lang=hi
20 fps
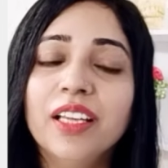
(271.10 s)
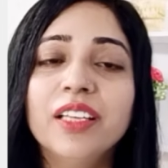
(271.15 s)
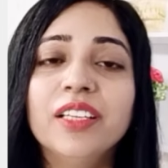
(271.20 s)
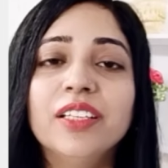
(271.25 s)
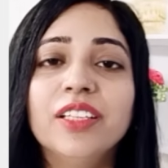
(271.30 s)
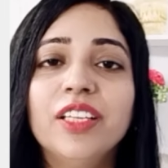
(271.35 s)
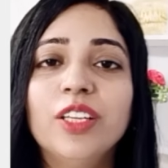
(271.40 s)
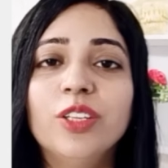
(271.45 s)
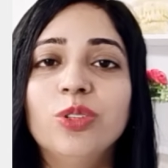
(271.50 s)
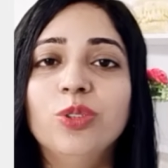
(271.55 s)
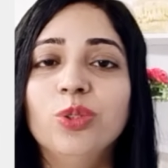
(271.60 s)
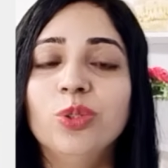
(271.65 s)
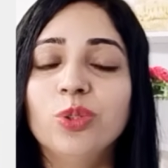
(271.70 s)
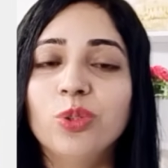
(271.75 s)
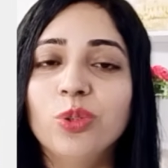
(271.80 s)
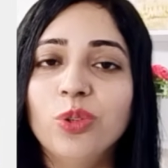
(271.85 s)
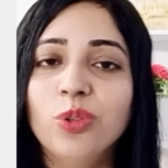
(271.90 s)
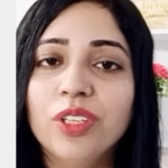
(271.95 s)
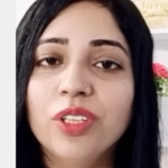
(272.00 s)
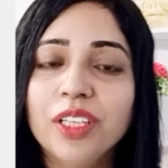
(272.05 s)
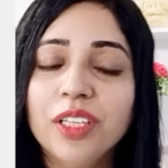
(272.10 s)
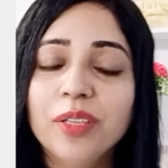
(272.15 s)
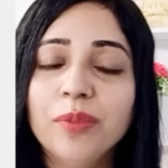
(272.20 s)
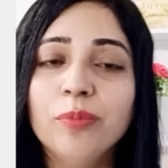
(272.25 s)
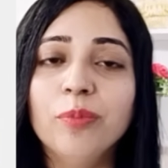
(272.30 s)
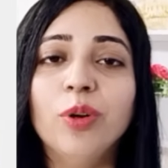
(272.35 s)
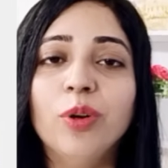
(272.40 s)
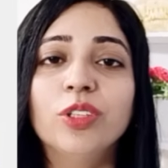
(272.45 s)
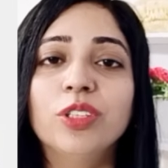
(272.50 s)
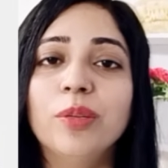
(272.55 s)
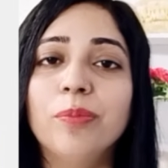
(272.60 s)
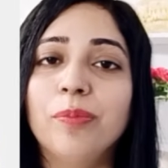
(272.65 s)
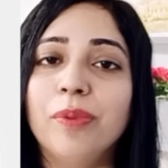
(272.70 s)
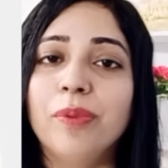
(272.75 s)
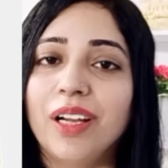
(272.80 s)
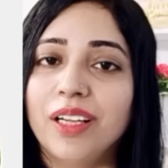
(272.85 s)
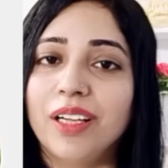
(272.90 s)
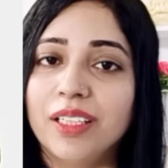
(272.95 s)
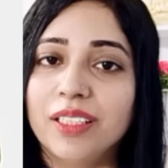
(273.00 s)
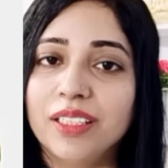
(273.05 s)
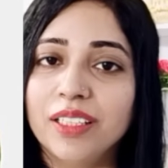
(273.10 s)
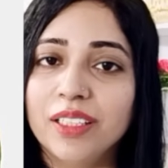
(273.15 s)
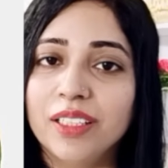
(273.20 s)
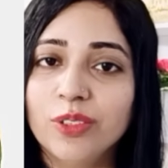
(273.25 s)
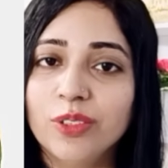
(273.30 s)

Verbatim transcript: ये दोनों ही बहुत ही प्राकृतिक